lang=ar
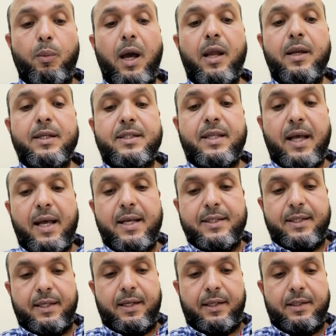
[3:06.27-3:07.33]
مع
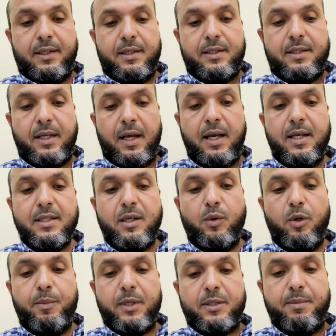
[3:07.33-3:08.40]
الاستعاذه يعني
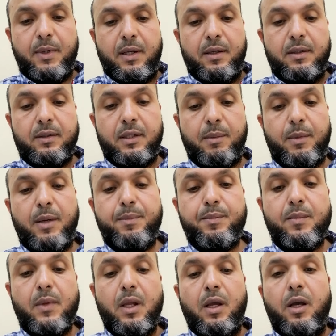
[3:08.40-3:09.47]
الاستعاذه والبسمله
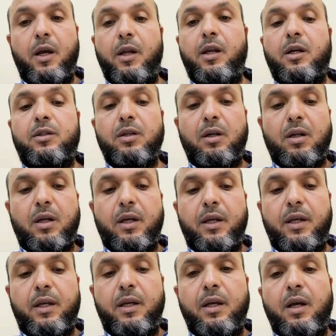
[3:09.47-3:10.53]
تمام انك
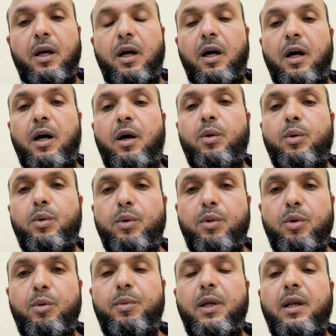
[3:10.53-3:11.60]
تقرا ايه
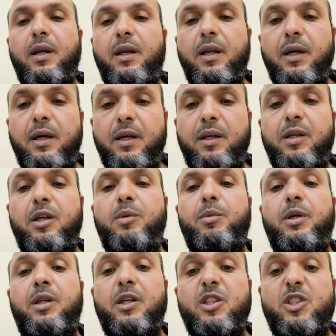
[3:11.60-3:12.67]
أعوذ
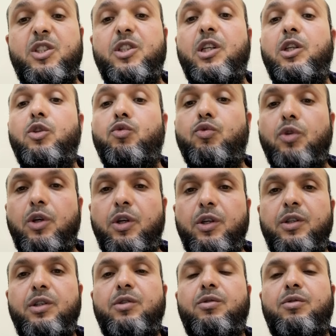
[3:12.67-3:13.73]
بالله من
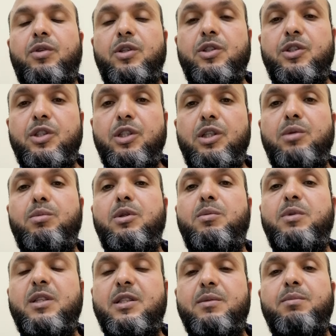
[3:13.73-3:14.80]
الشيطان
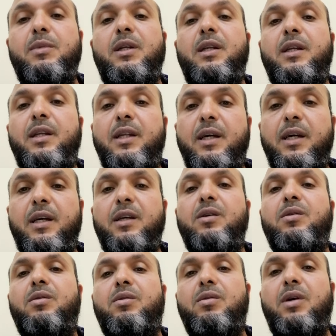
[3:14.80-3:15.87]
الرجيم بسم
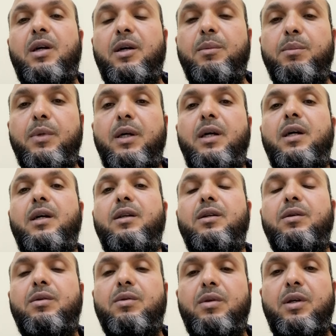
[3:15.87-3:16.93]
الله
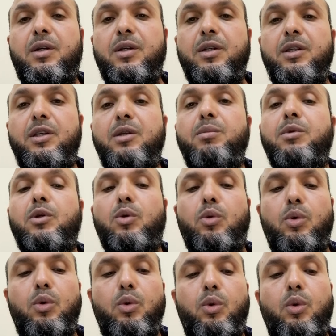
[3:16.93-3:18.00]
الرحمن الرحيم
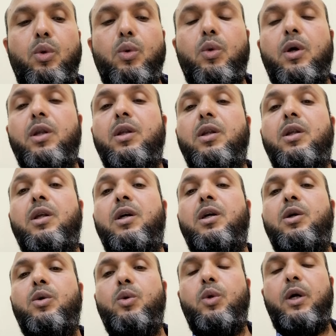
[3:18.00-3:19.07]
قل هو
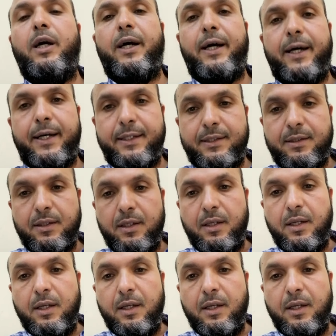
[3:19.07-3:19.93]
الله أحد